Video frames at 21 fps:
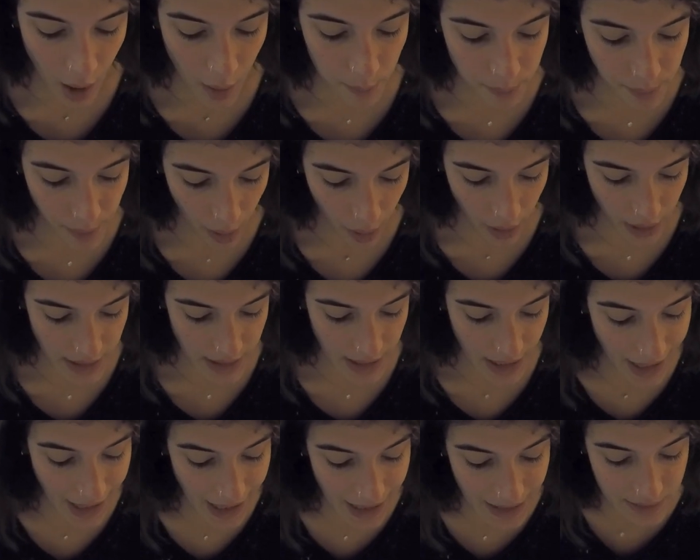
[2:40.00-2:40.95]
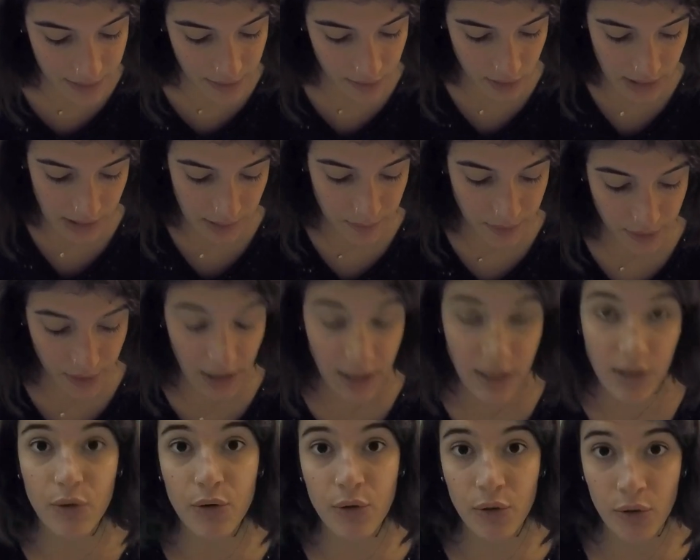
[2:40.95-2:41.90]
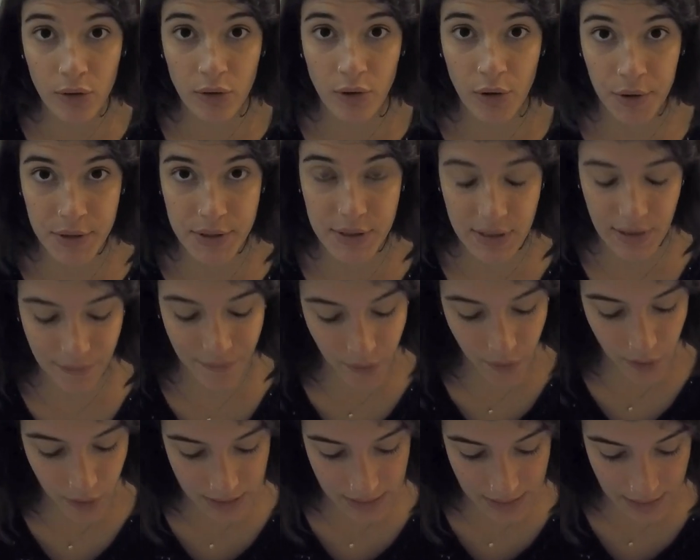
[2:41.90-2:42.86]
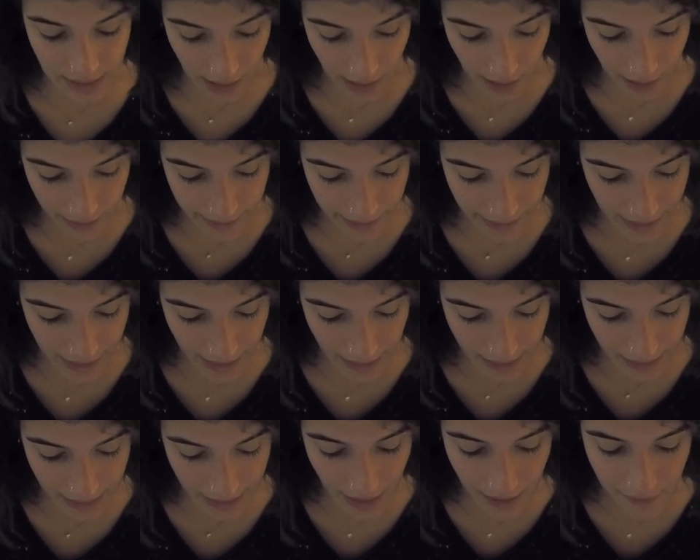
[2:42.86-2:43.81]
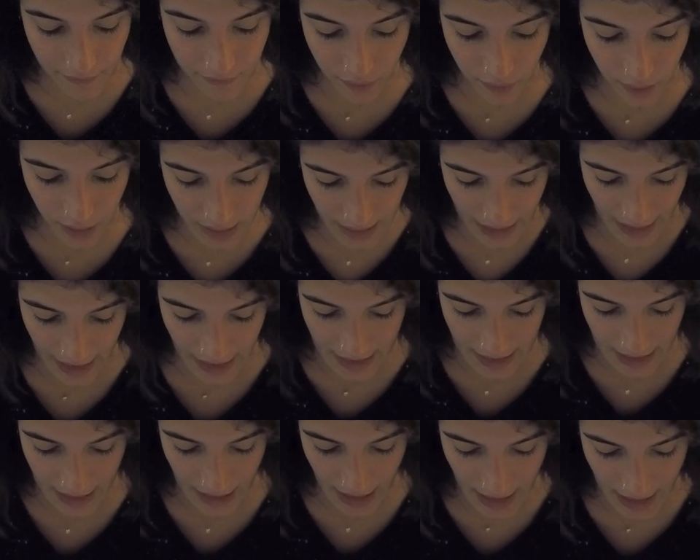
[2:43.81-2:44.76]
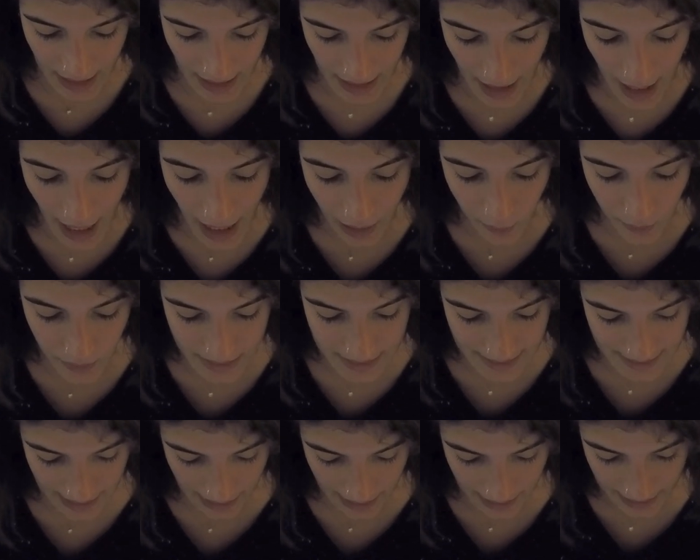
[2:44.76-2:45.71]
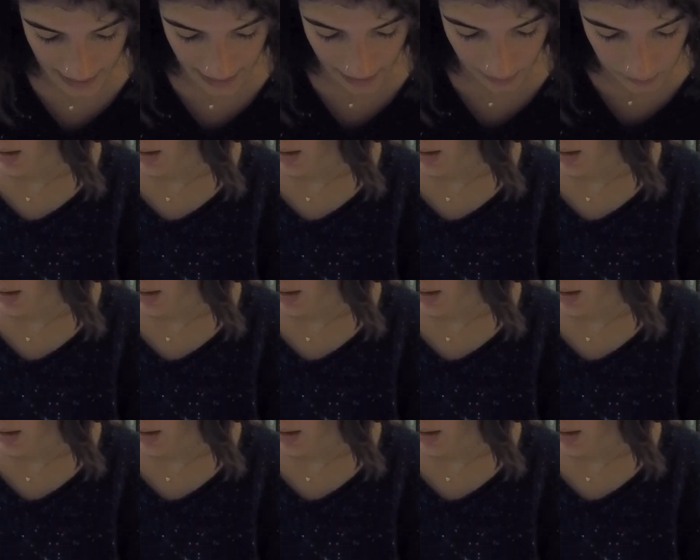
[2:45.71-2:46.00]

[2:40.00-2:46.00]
poi, altro libro che io non ho stavolta e che vorrei eh, acquistare,